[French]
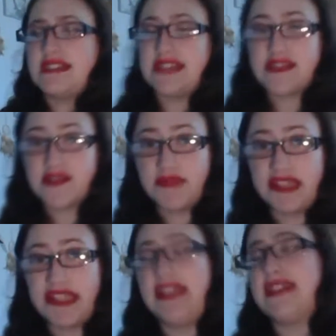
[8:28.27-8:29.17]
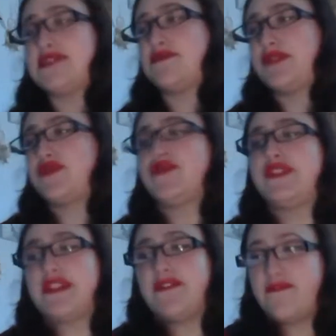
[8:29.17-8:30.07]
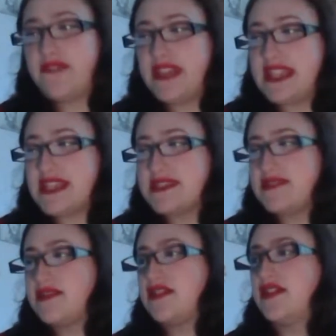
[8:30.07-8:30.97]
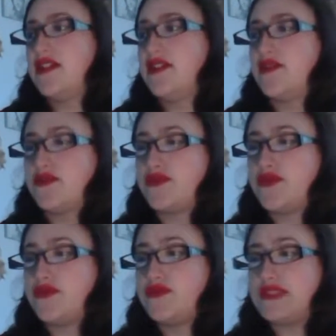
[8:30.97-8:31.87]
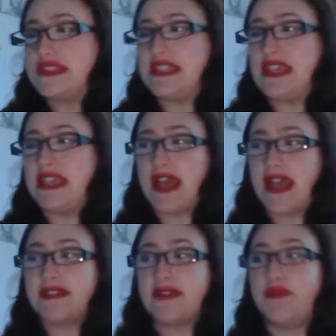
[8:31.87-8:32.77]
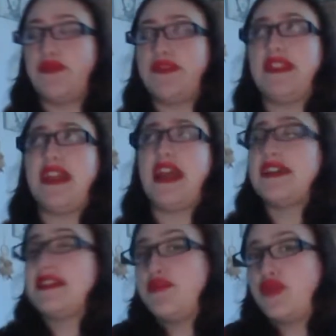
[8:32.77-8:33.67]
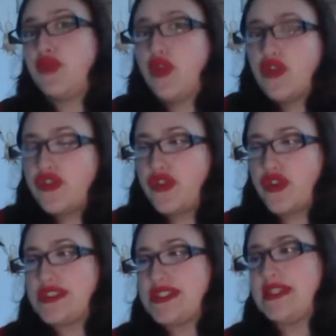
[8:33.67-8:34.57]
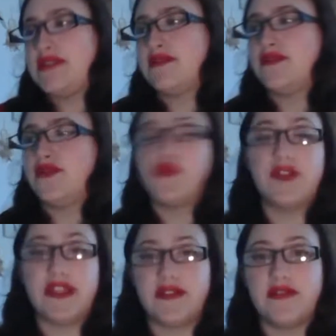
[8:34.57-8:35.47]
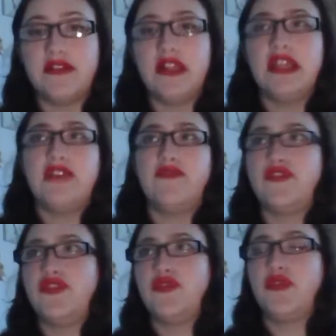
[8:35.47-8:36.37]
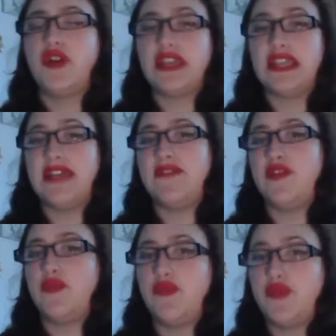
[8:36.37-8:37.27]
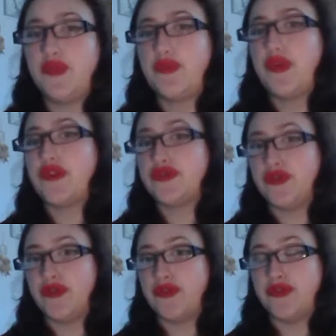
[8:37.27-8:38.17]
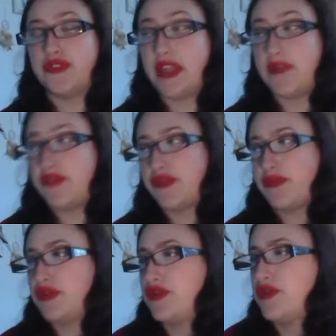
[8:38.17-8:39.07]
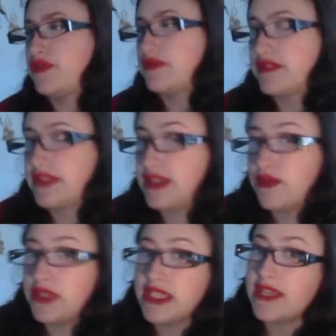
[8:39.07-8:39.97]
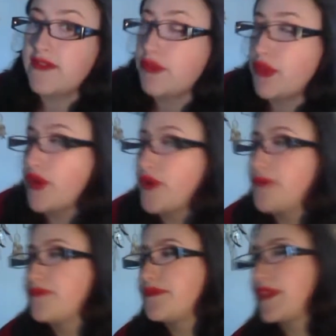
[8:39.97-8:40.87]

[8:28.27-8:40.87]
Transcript: C'est un sang mêlé et son patronus c'est un phénix. Donc du coup c'était un, un, des plus grands sorciers euh, de tous les temps. Voldemort il avait le plus peur d'Albus Dumbledore. C'était lui qui avait peur.